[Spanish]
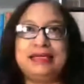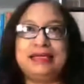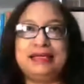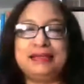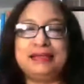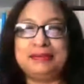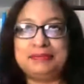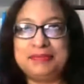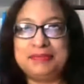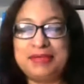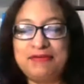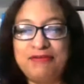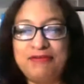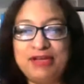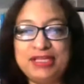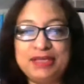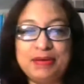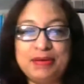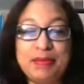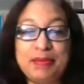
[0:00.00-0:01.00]
es, eh,
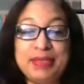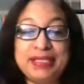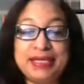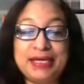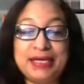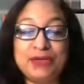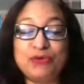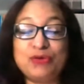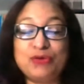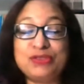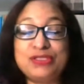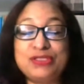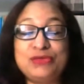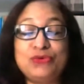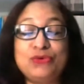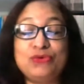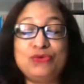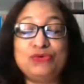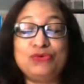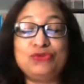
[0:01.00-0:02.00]
definitivamente que esto
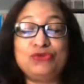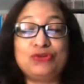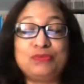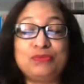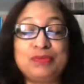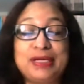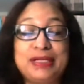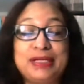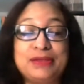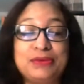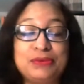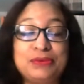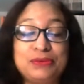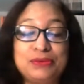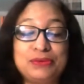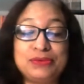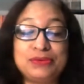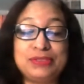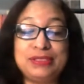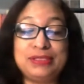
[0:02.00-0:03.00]
ha sido un shock
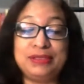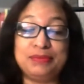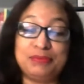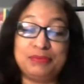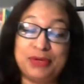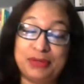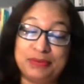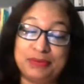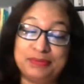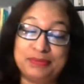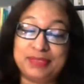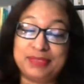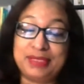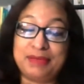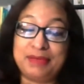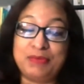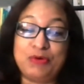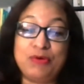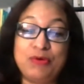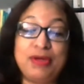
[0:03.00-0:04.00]
para todos y
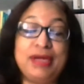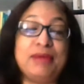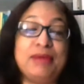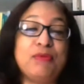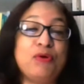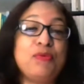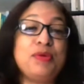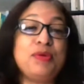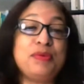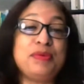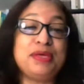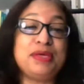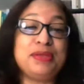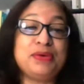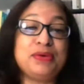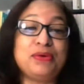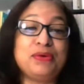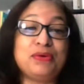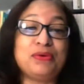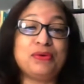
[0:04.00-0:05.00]
bueno, hemos, hemos
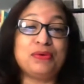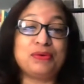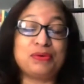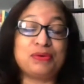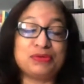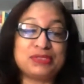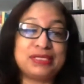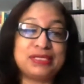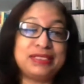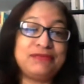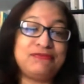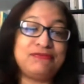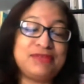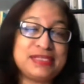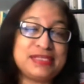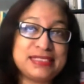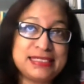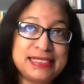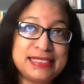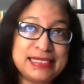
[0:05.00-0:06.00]
vivido cosas
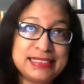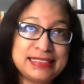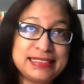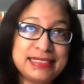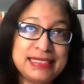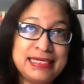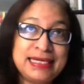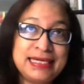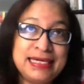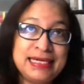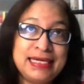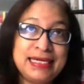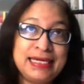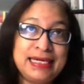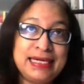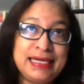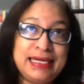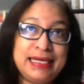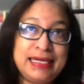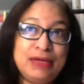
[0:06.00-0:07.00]
difíciles.
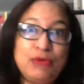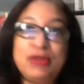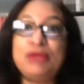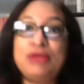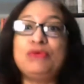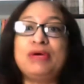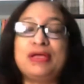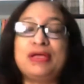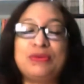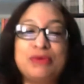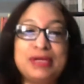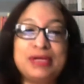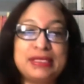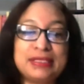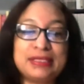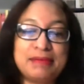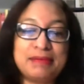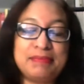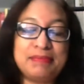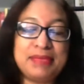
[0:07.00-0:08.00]
Eh, los
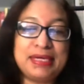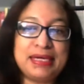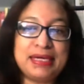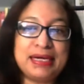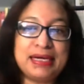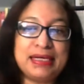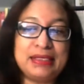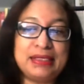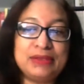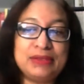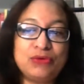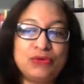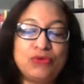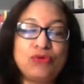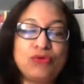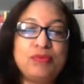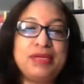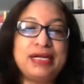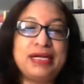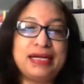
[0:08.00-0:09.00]
educadores también
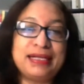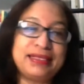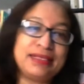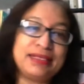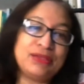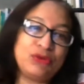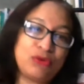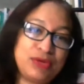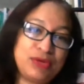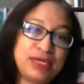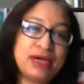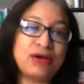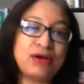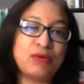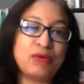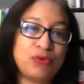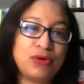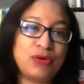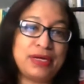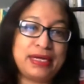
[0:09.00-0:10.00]
al no dominar las
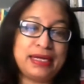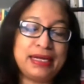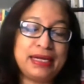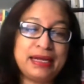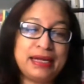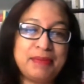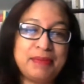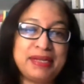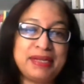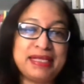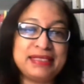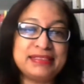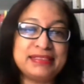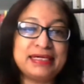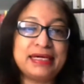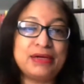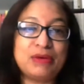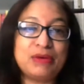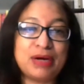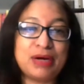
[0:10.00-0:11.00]
tecnologías, como es la
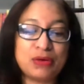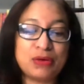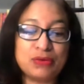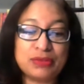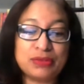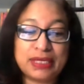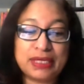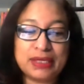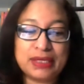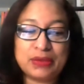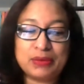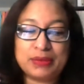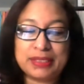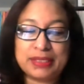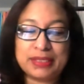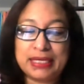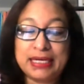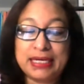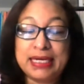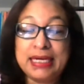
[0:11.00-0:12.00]
experiencia que nos ha
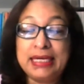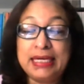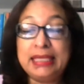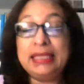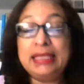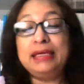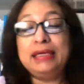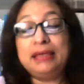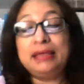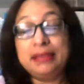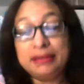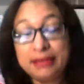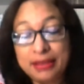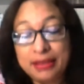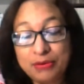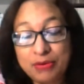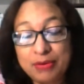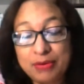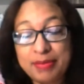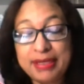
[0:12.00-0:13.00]
contado, ¿verdad?
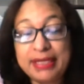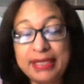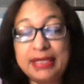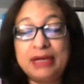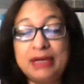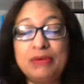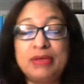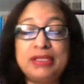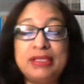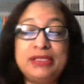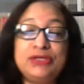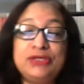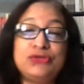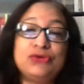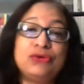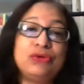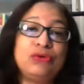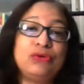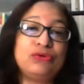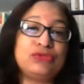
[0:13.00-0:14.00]
Y de igual manera, lo
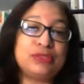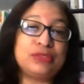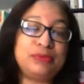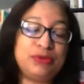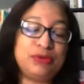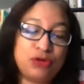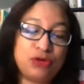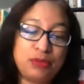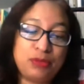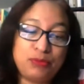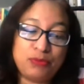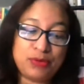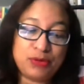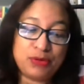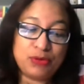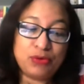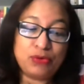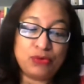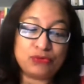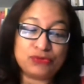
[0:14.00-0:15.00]
has dicho, los
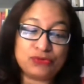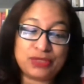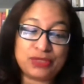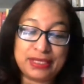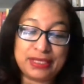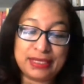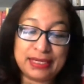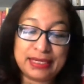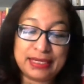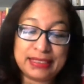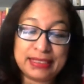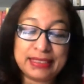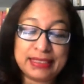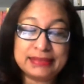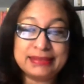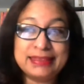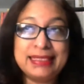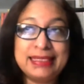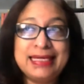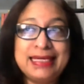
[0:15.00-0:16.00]
servidores públicos no se
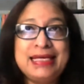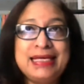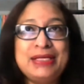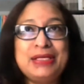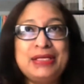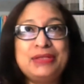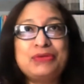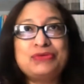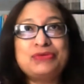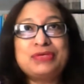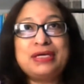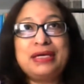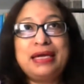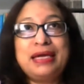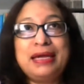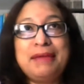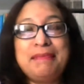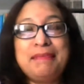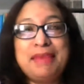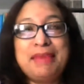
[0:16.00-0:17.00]
quedan atrás.
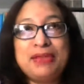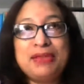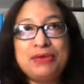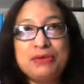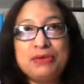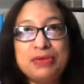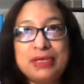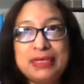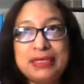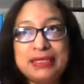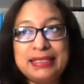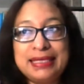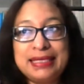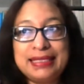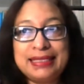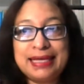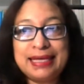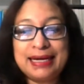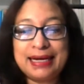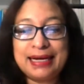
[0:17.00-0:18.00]
Entonces, en medio
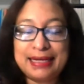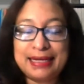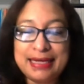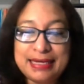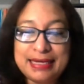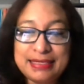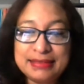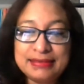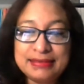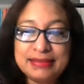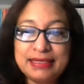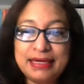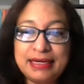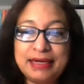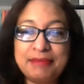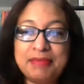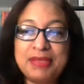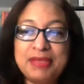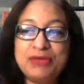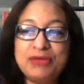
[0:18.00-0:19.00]
de, estas
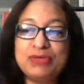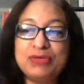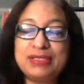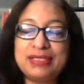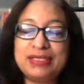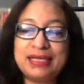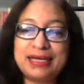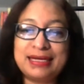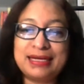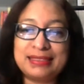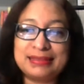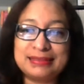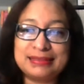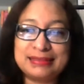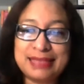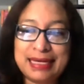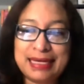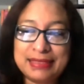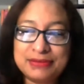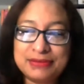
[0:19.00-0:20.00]
carencias, en medio de este
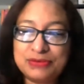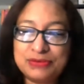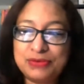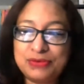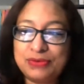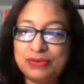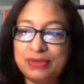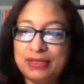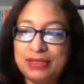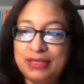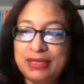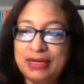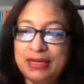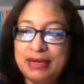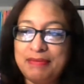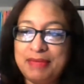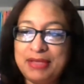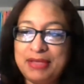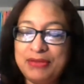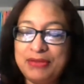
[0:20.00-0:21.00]
cansancio,
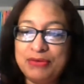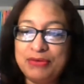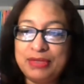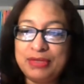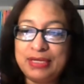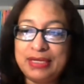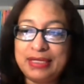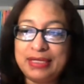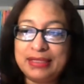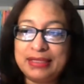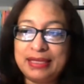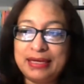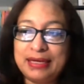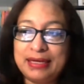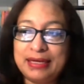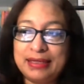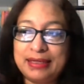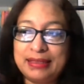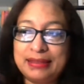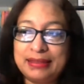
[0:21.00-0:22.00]
en medio de
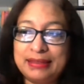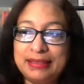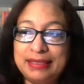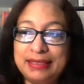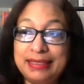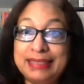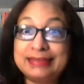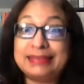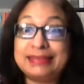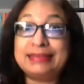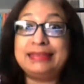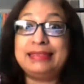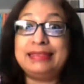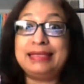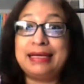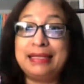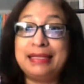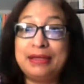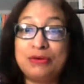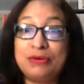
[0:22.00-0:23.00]
esta eh,
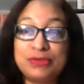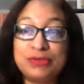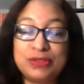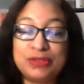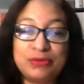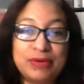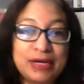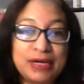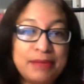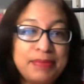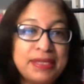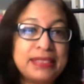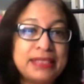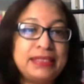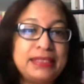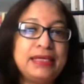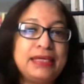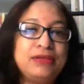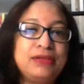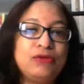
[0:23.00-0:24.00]
necesidad de continuar
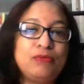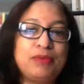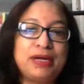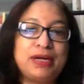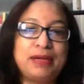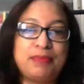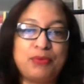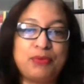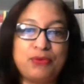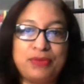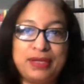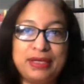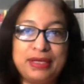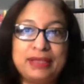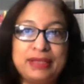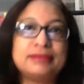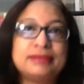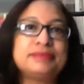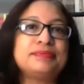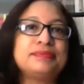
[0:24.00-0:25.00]
aprendiendo para
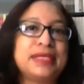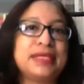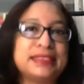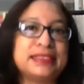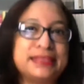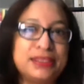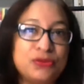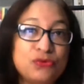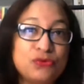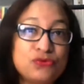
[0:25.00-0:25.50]
poder